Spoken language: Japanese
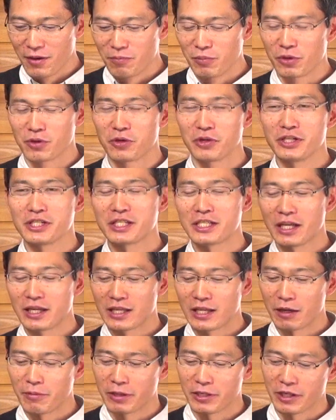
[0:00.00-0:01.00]
もう
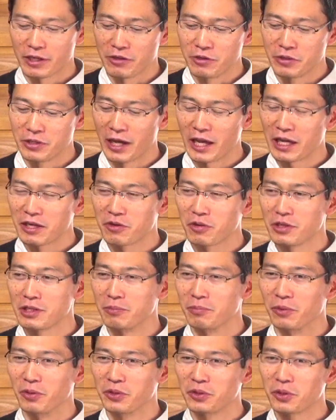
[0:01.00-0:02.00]
クリスチャンやめてユダヤ教
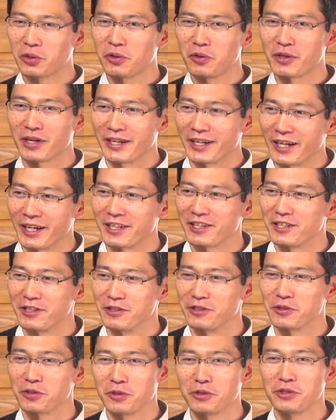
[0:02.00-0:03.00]
に戻ろうかなって
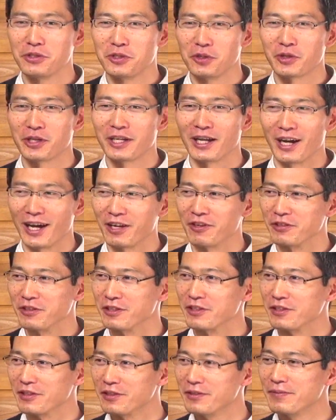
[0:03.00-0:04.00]
いうそういう動きがあるっ
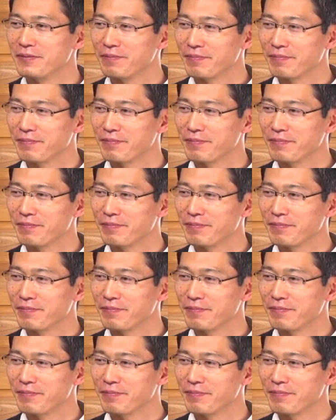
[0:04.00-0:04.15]
ていう